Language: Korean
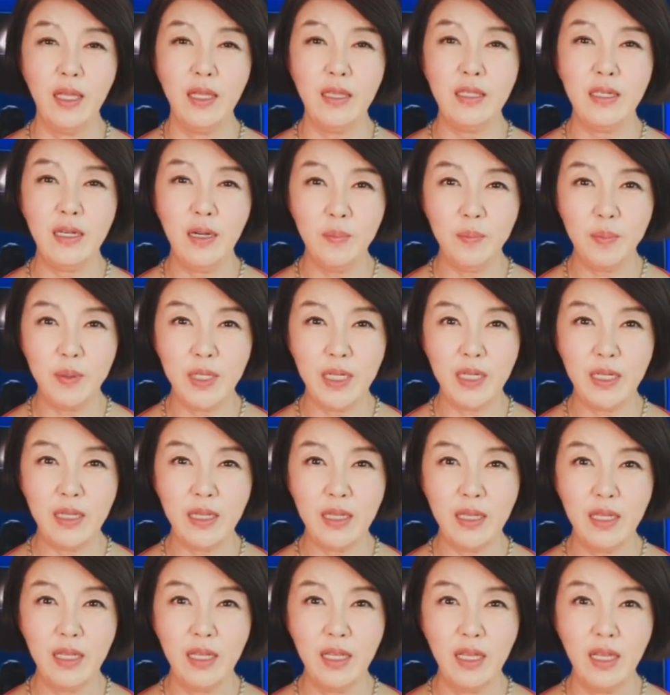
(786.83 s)

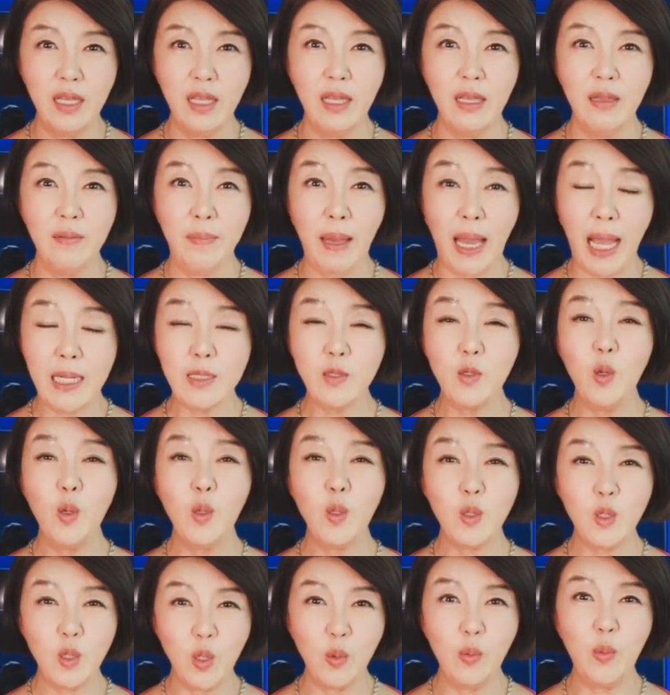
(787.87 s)
트럼프는
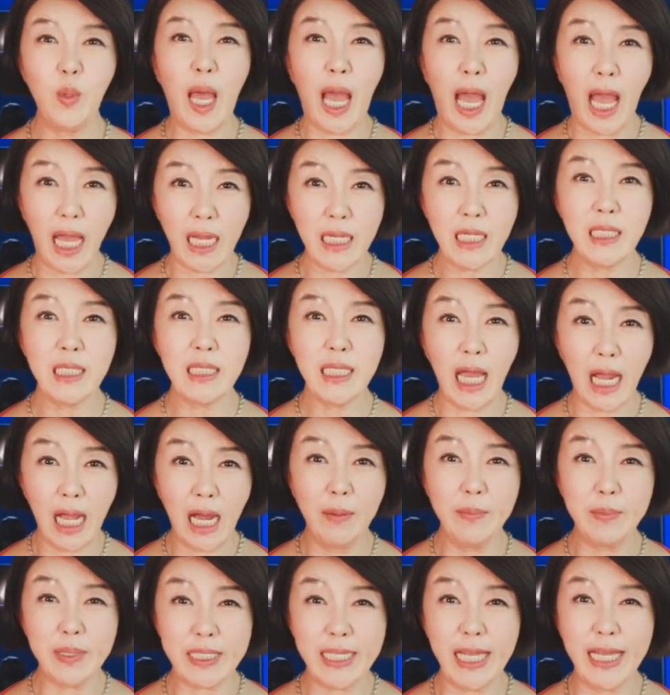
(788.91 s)
방송 좀 아는
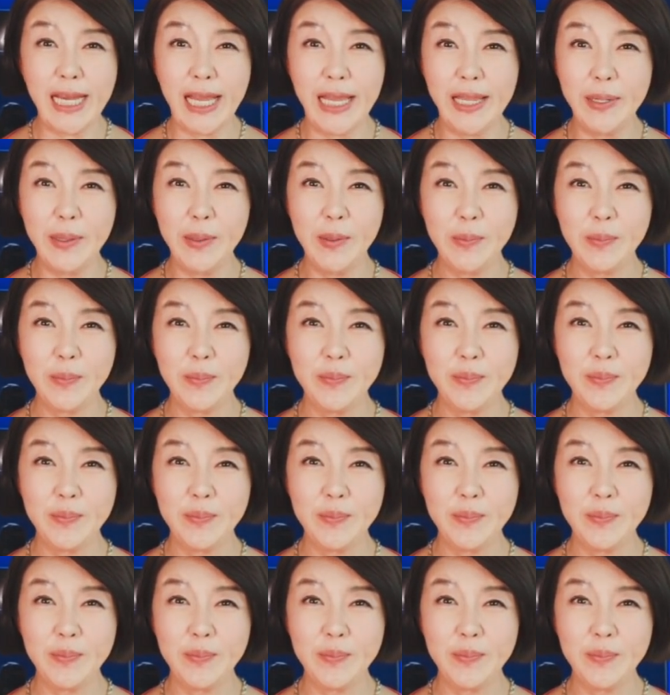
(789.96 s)
사람이잖아요.